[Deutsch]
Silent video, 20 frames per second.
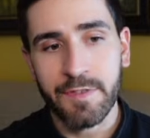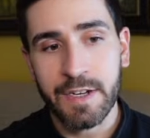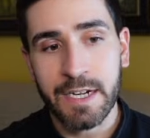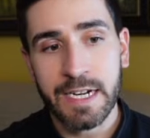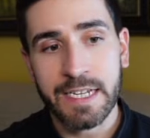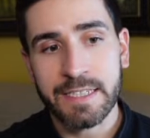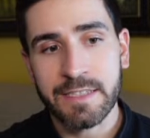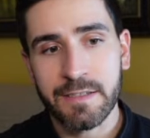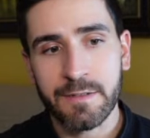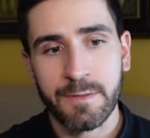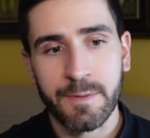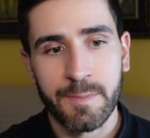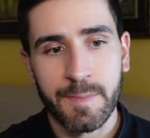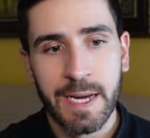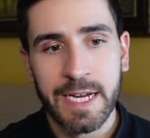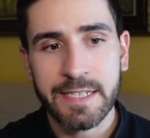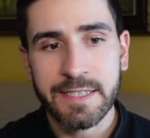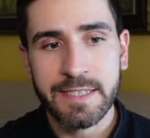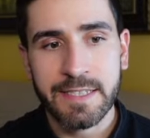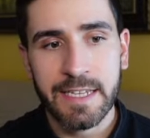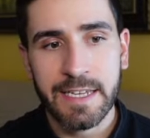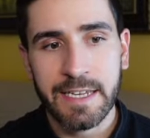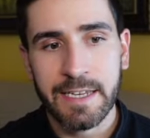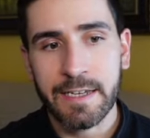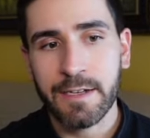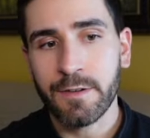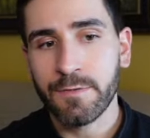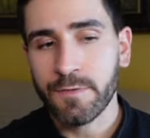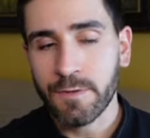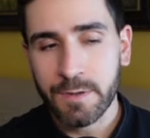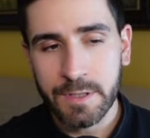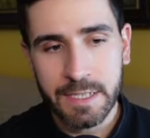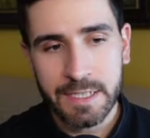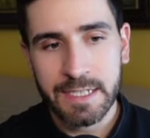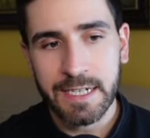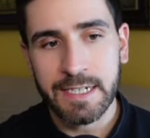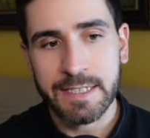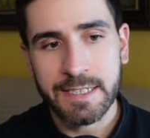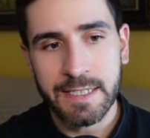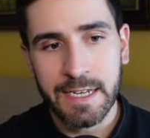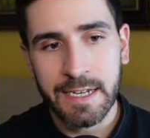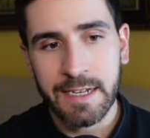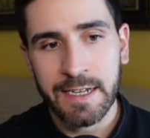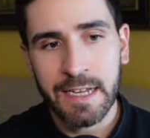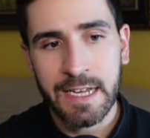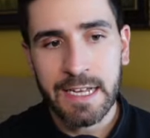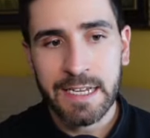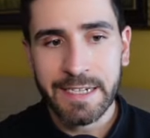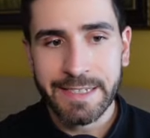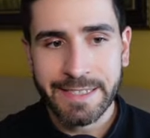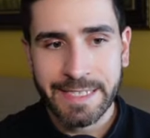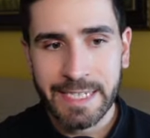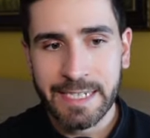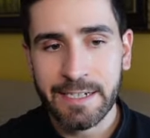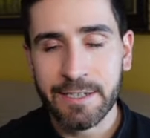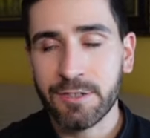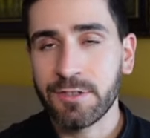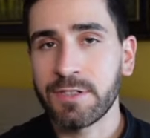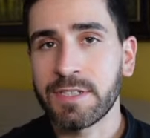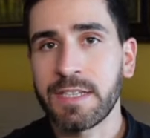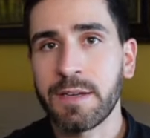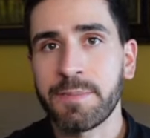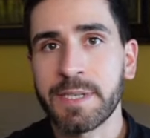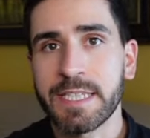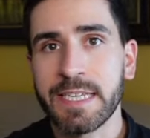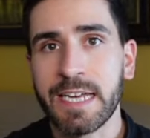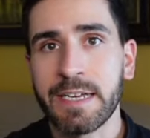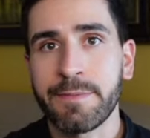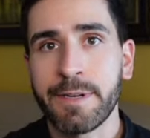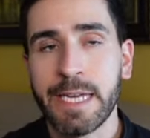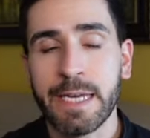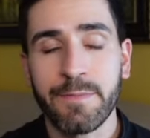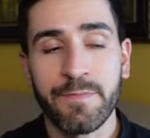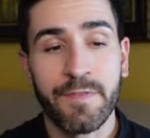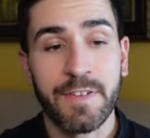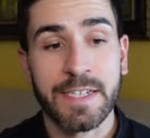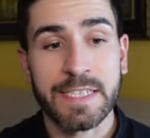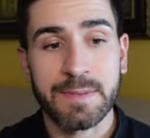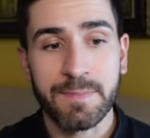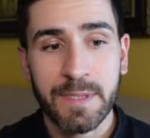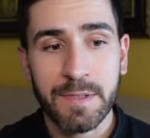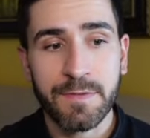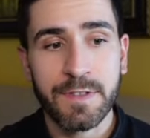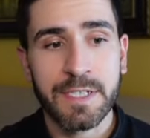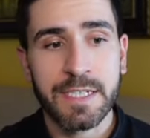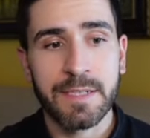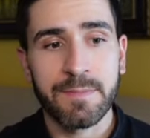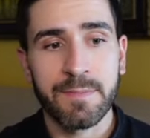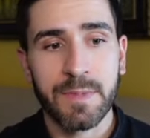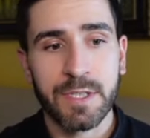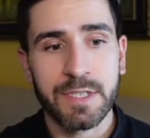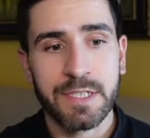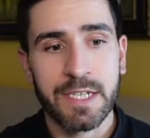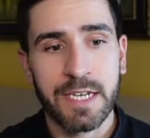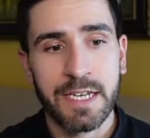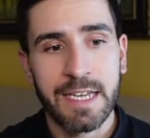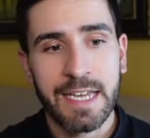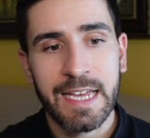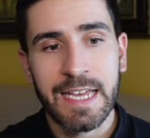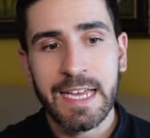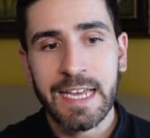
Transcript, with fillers: Vergleich zum normalen Staking aufgrund der Tatsache, dass hier natürlich der Betreiber ebenfalls mitverdienen möchte.